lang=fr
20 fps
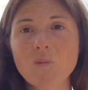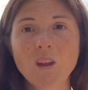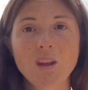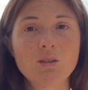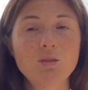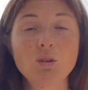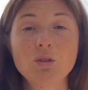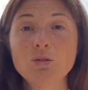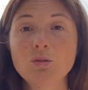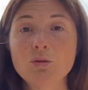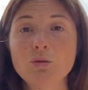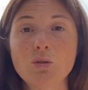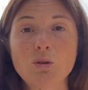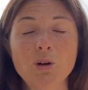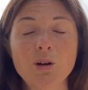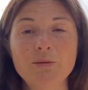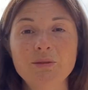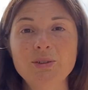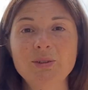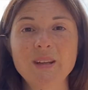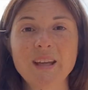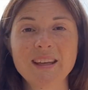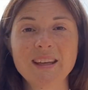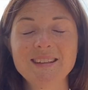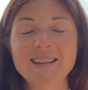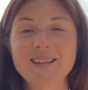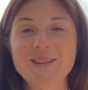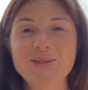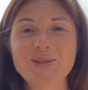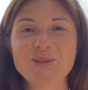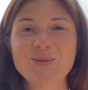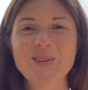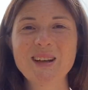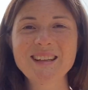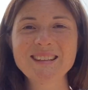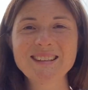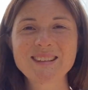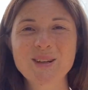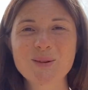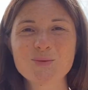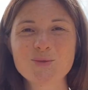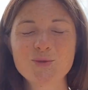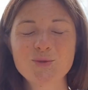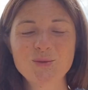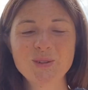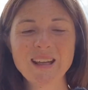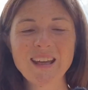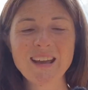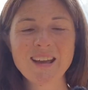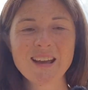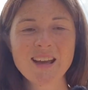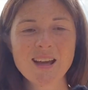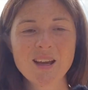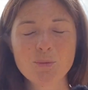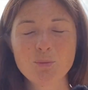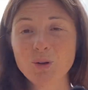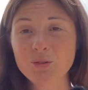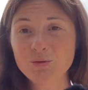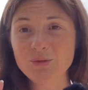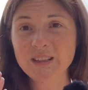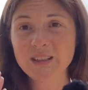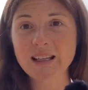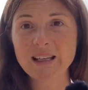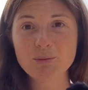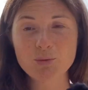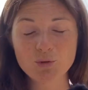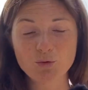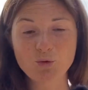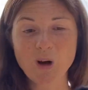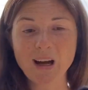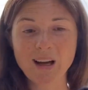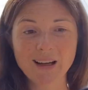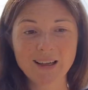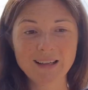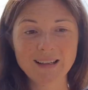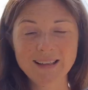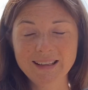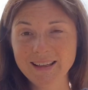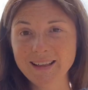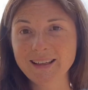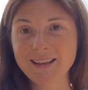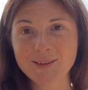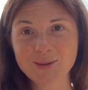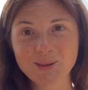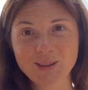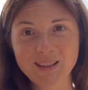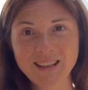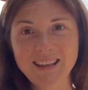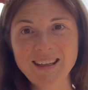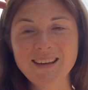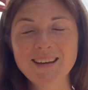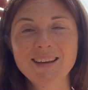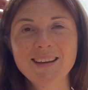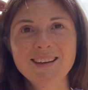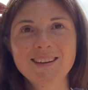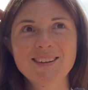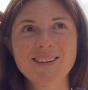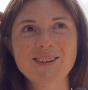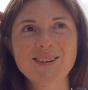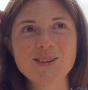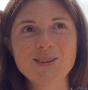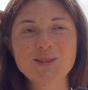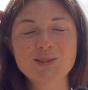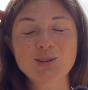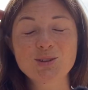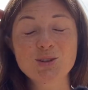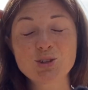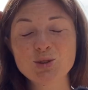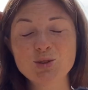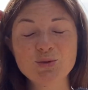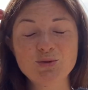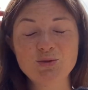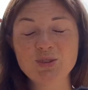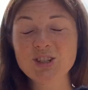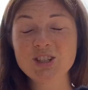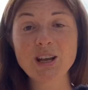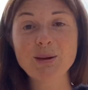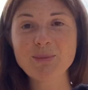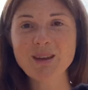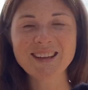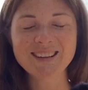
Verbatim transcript: D'autres auront envie de garder les yeux ouverts, comme vous voulez. Moi, vous allez me voir lire, ok euh, ce que je ne fais jamais